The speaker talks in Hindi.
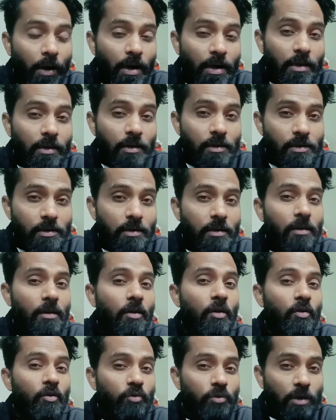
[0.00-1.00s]
पहाड़ी कल्चर
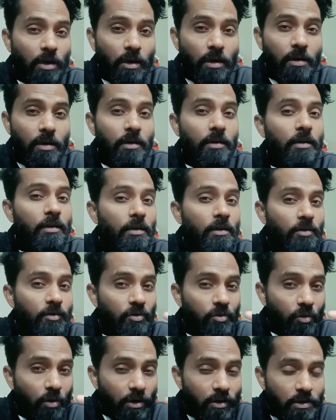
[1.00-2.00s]
और उत्तराखंड के
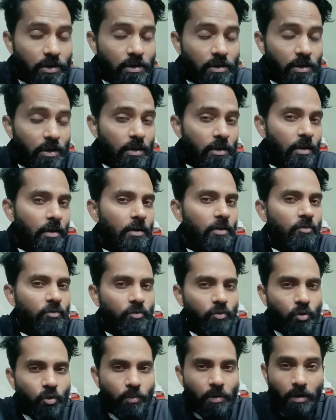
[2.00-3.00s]
जो अच्छे अच्छे नज़ारे हैं
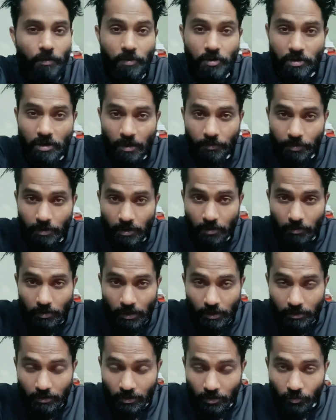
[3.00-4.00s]
उनको मैं हमेशा आपके सामने
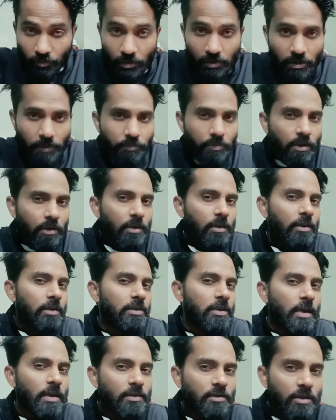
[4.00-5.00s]
लाता रहूँगा तब तक के लिए
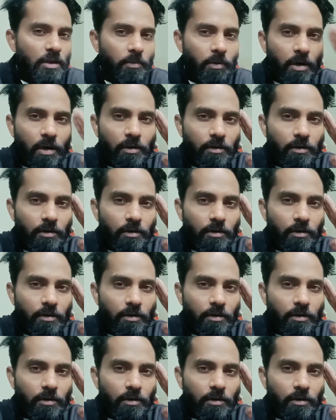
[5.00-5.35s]
जय हिंद जय